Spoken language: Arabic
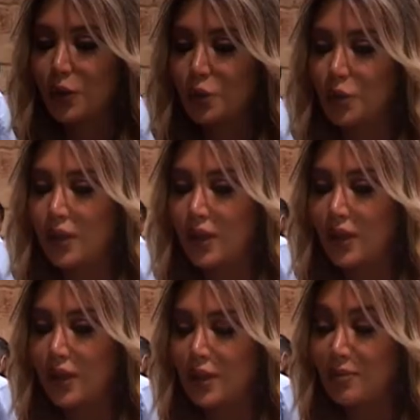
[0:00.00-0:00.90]

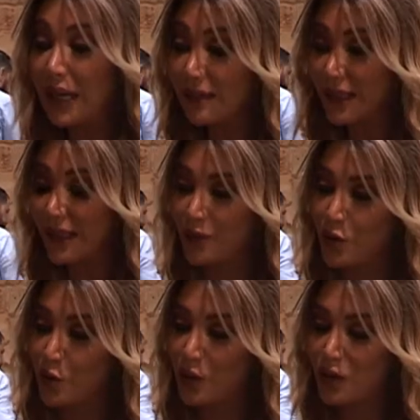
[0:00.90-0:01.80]
وبعدين
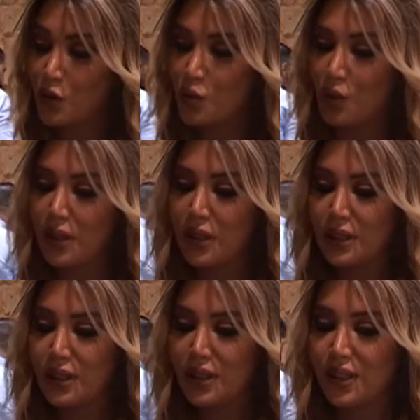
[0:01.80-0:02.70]
شوي شوي
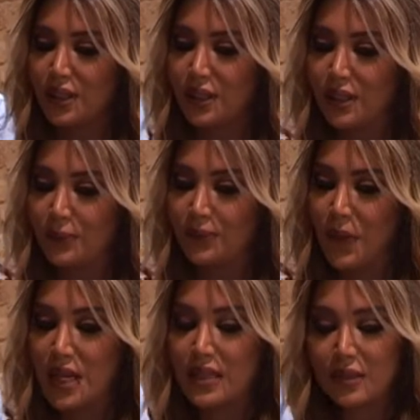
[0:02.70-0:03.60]

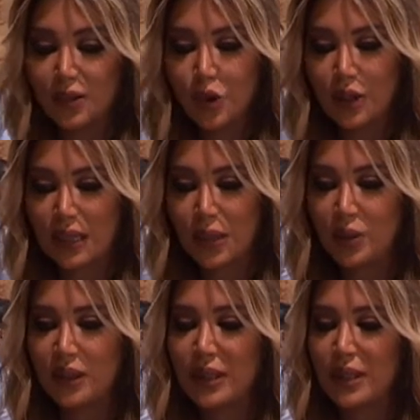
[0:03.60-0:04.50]
صرنا ندخل انا
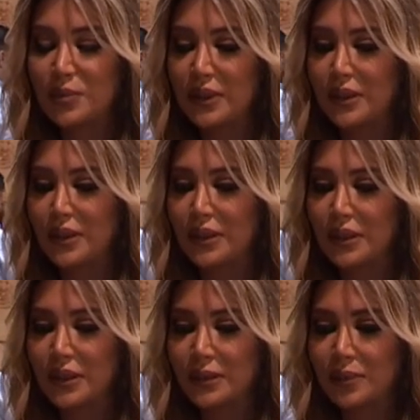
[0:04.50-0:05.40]
وياه
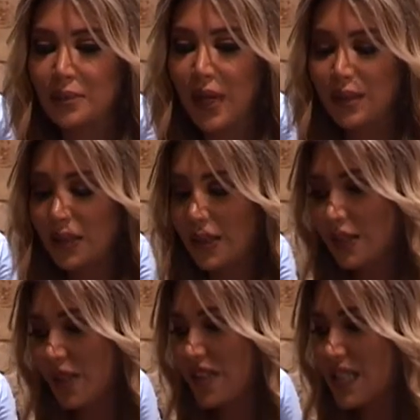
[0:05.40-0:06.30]
ببعض
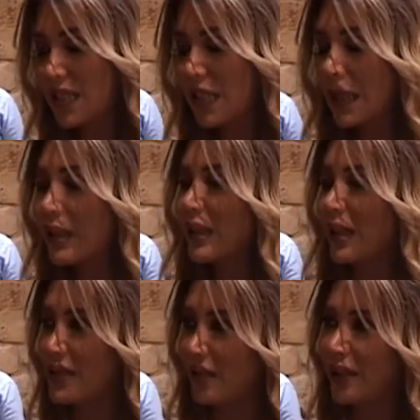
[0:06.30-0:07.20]
التفاصيل هيك
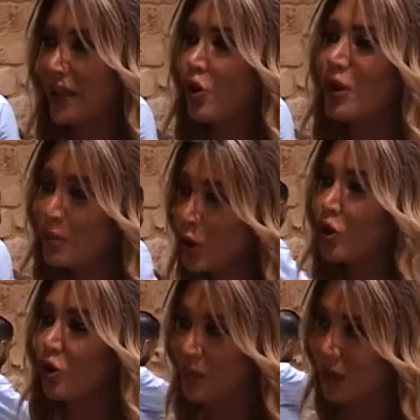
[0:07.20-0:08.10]
العسكريه لانه انا
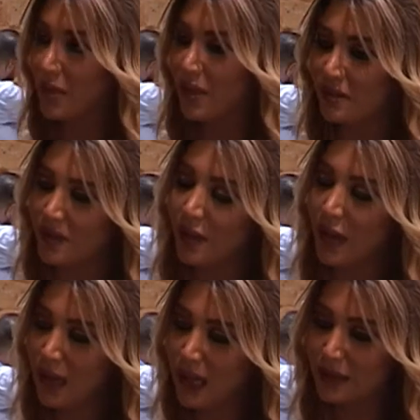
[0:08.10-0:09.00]
بكتب كمان
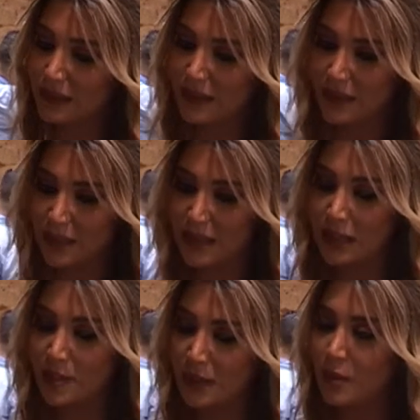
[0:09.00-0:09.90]
فاحد الكتابات
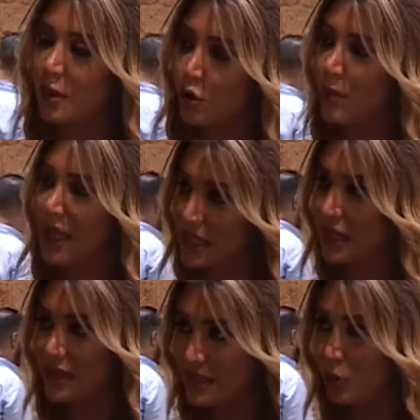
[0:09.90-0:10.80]
اللي بكتبها بكتب
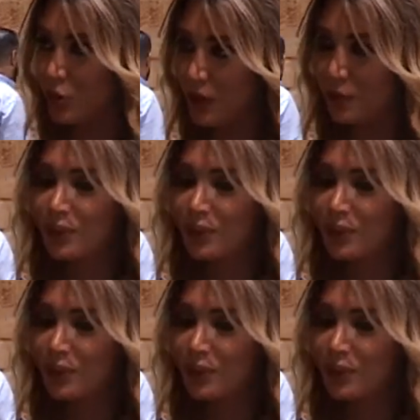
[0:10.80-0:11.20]
عسكري سوري